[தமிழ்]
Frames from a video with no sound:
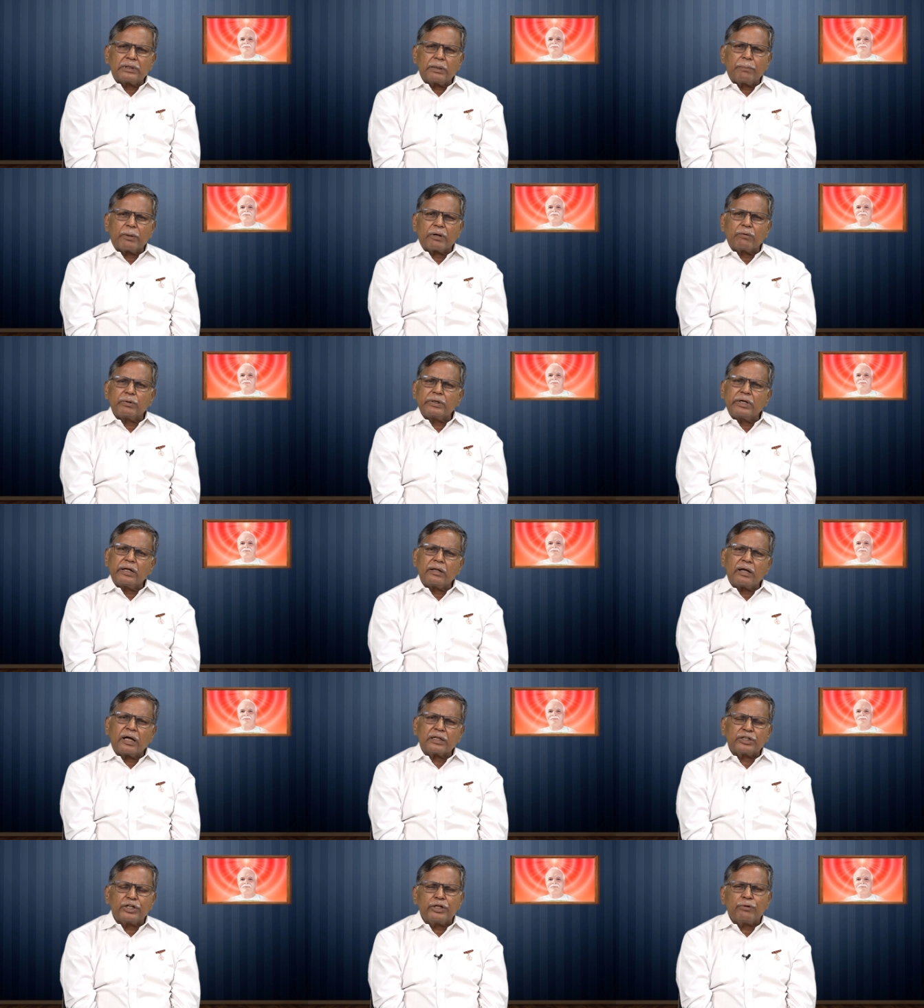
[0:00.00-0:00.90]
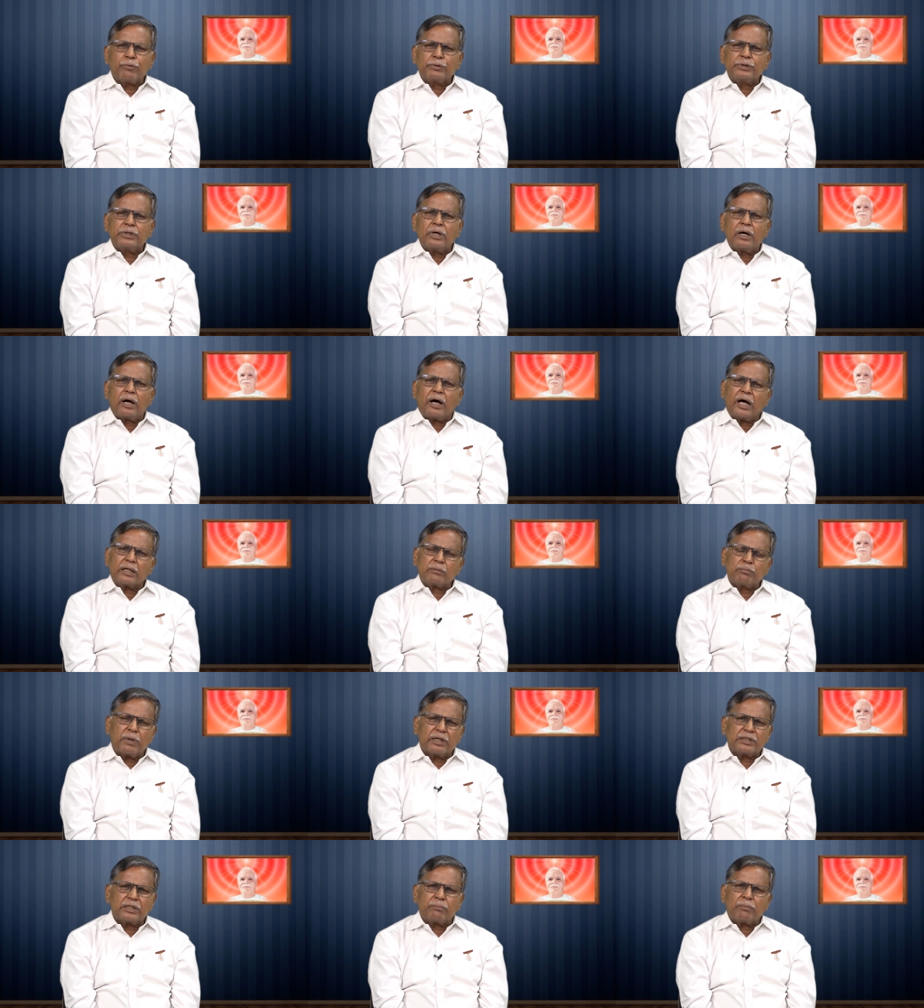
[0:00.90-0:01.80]
வந்த பிறகு எல்லாத்தையும் வந்து
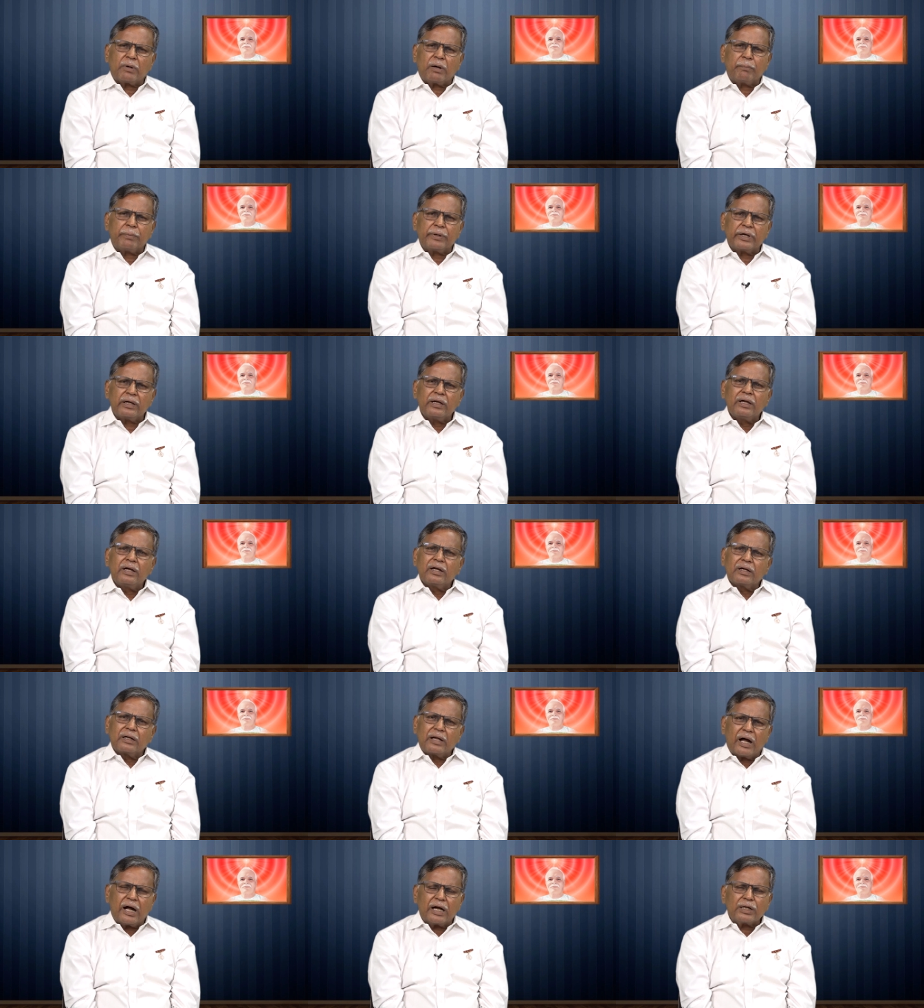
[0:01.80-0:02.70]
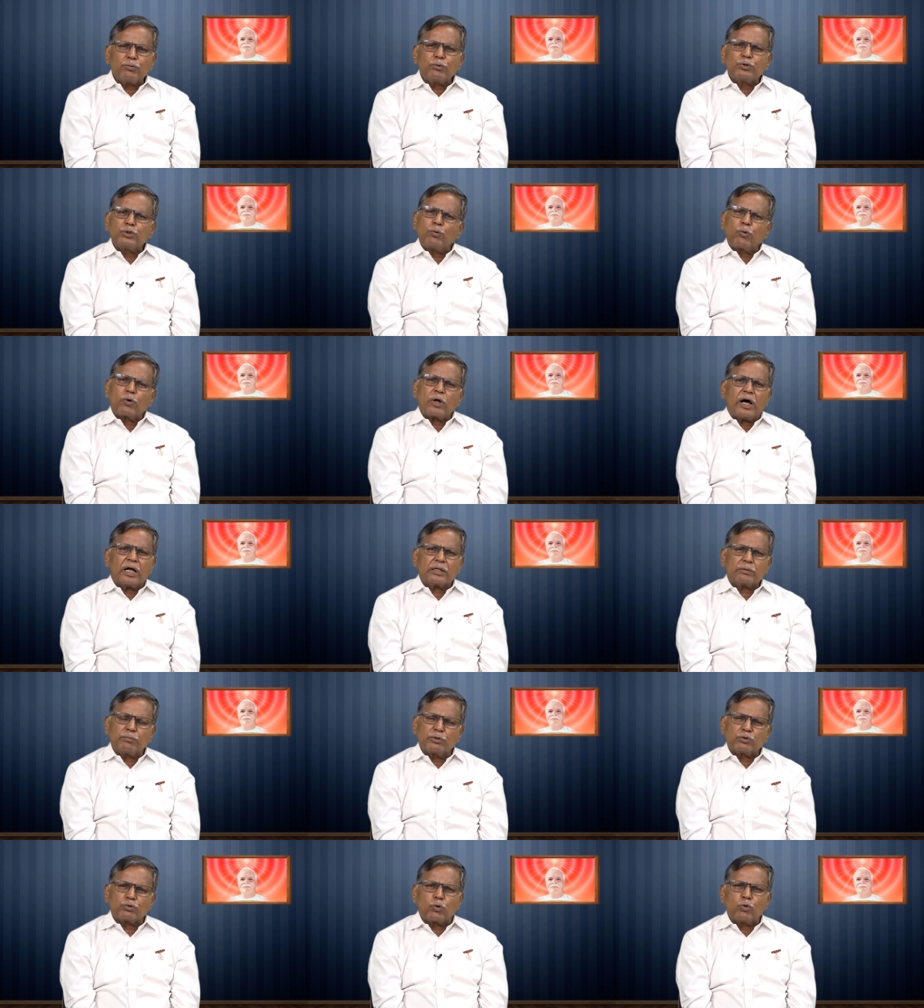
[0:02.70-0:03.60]
ஆத்மான் தான் பார்ப்பேன் நானும் வந்து ஒரு
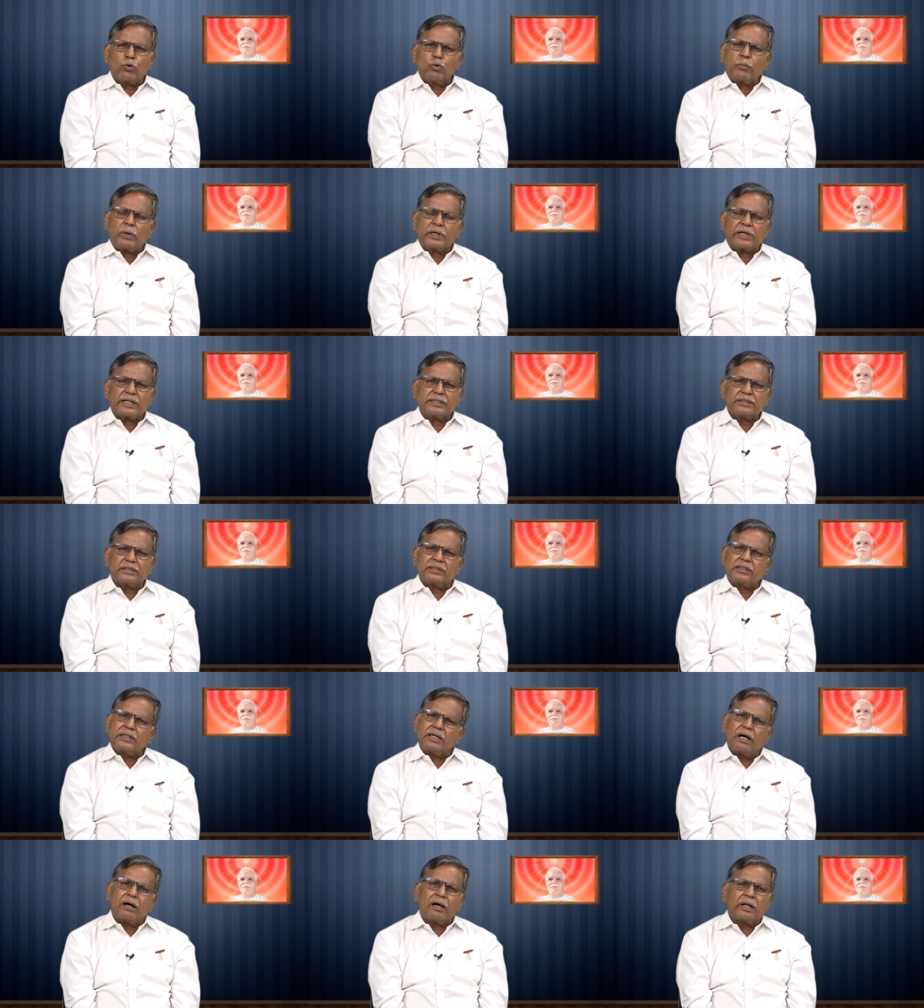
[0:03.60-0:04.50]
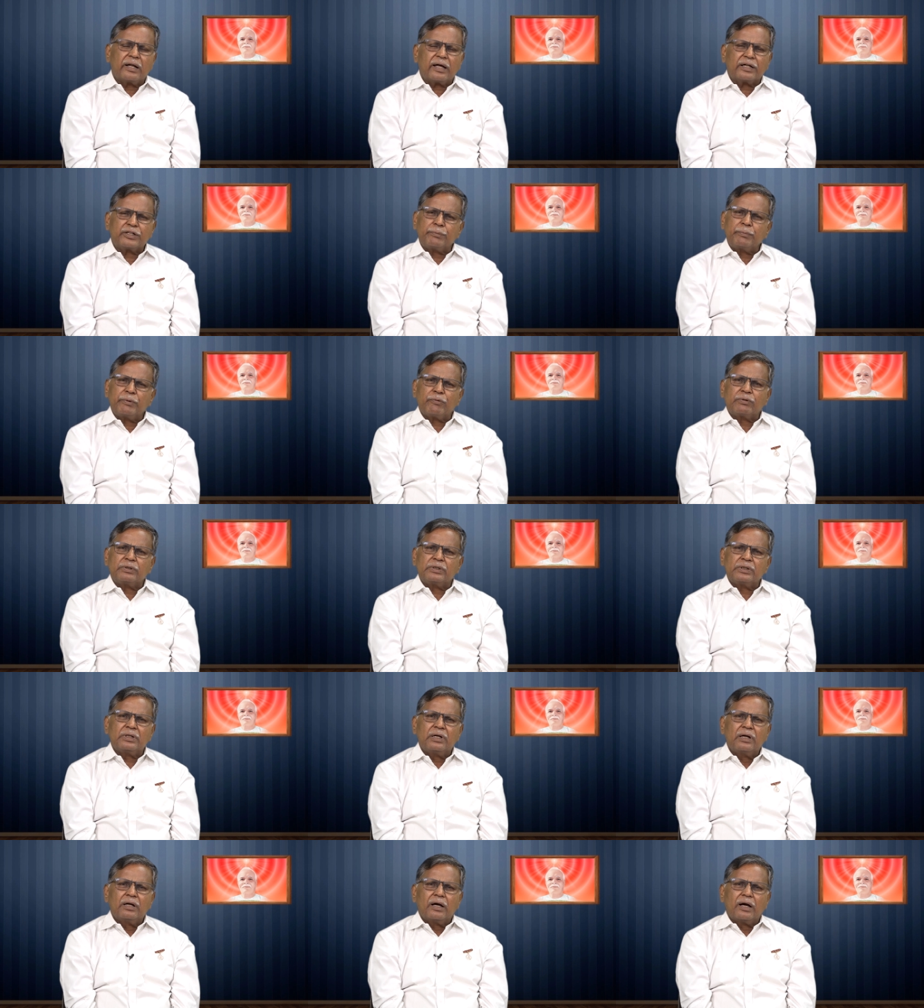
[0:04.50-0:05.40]
ஆத்மஸ்வரூபமாக நினச்சிக்கிட்டு எல்லாத்தையுமே வந்து
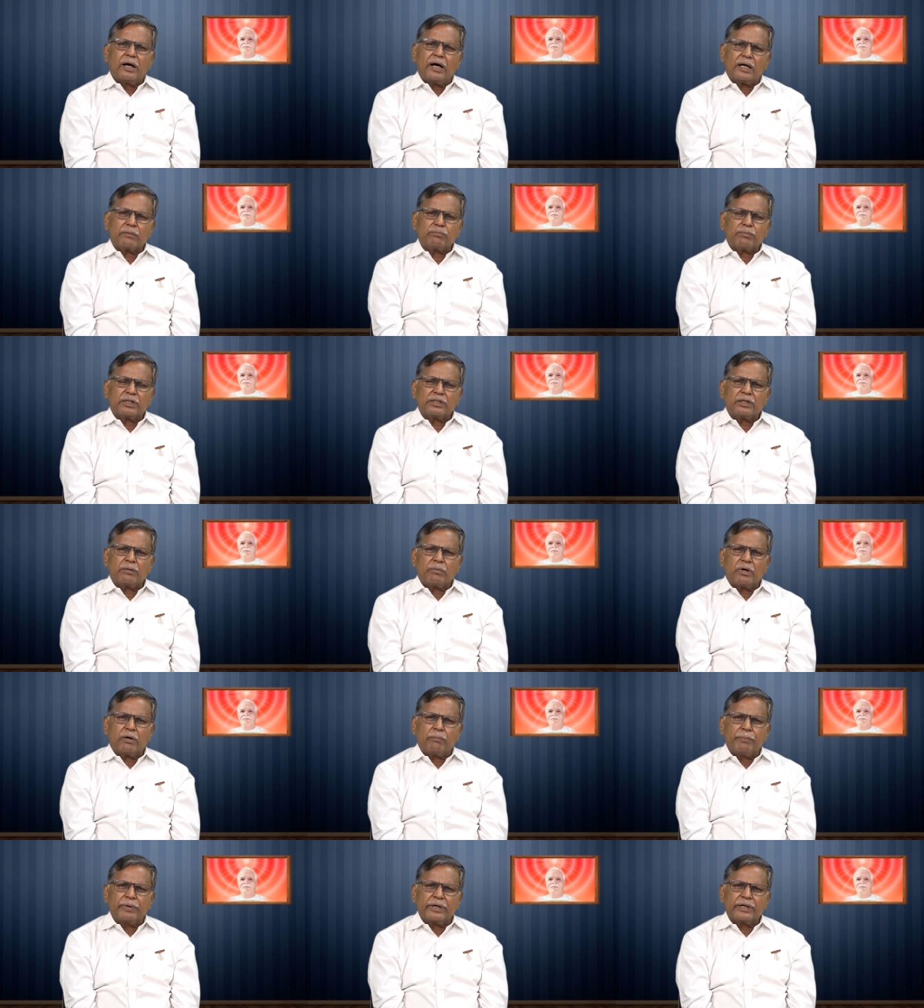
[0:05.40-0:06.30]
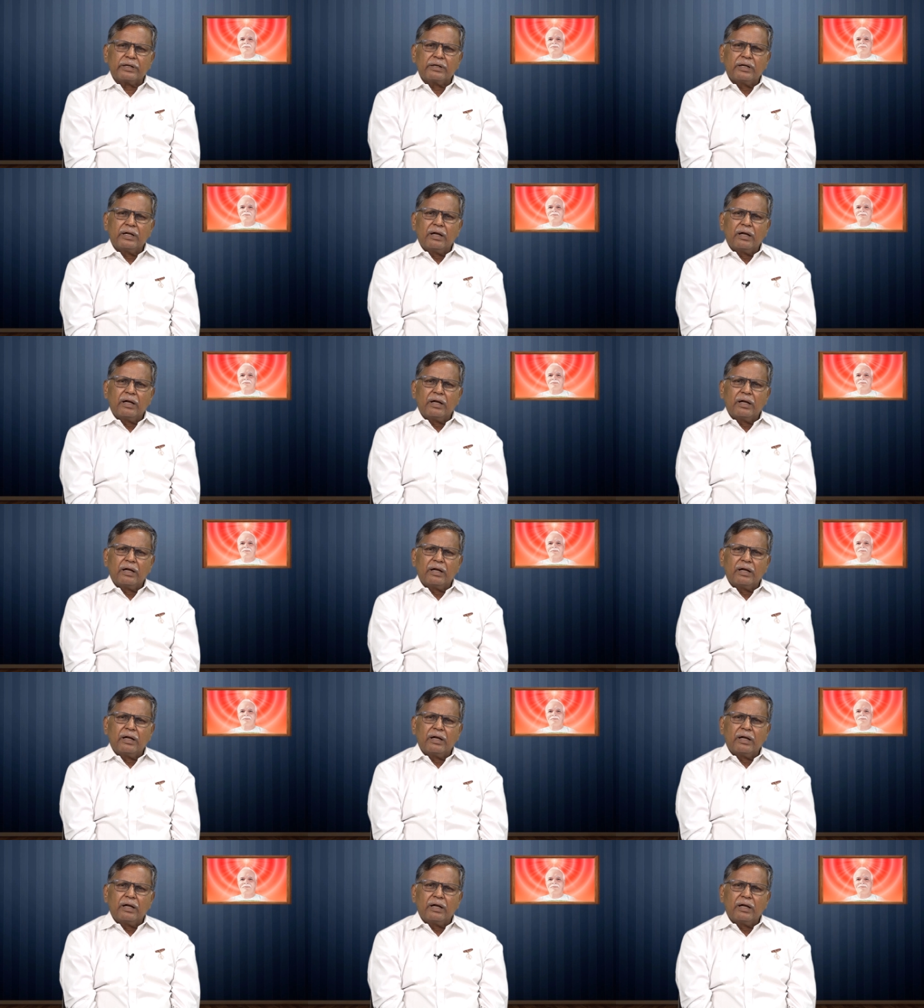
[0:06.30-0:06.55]
ஆத்மான் தான் பார்ப்பேன்